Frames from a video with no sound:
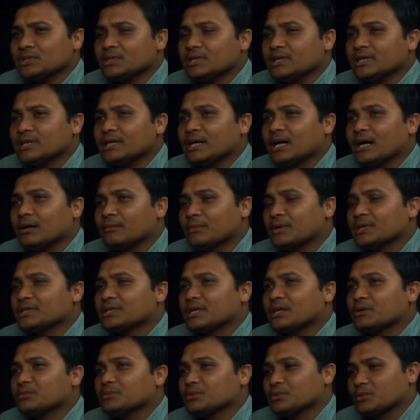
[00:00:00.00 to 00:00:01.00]
যে আমার
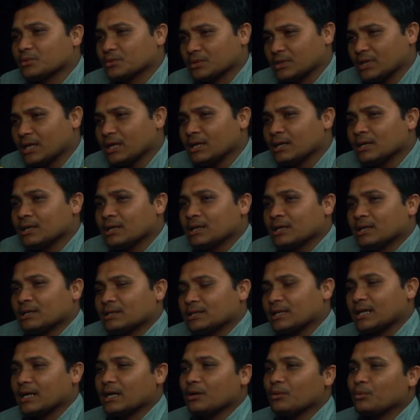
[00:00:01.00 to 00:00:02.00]
যারা উদ্যোক্তা
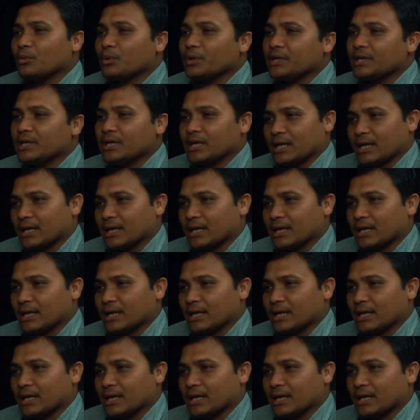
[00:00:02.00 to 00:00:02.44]
তারা ওই